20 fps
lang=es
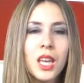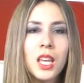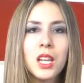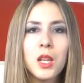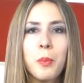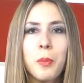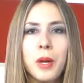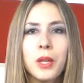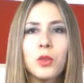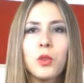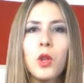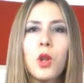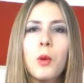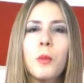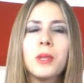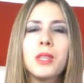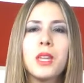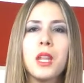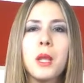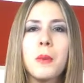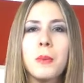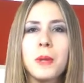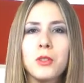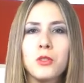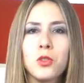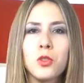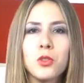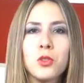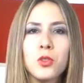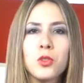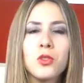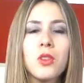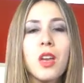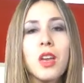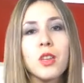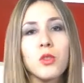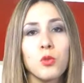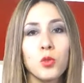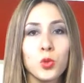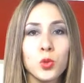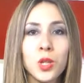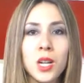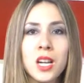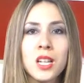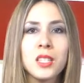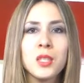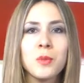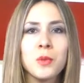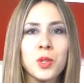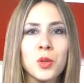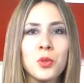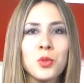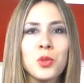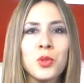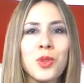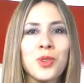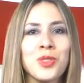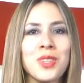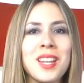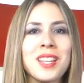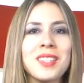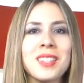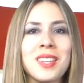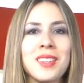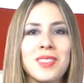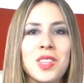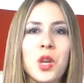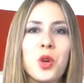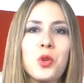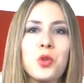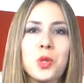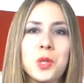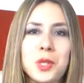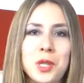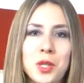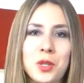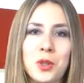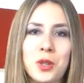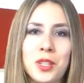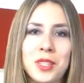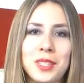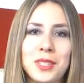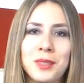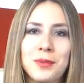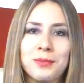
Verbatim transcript: Respecto a los metales preciosos e industriales, hemos a continuación las siguientes cotizaciones.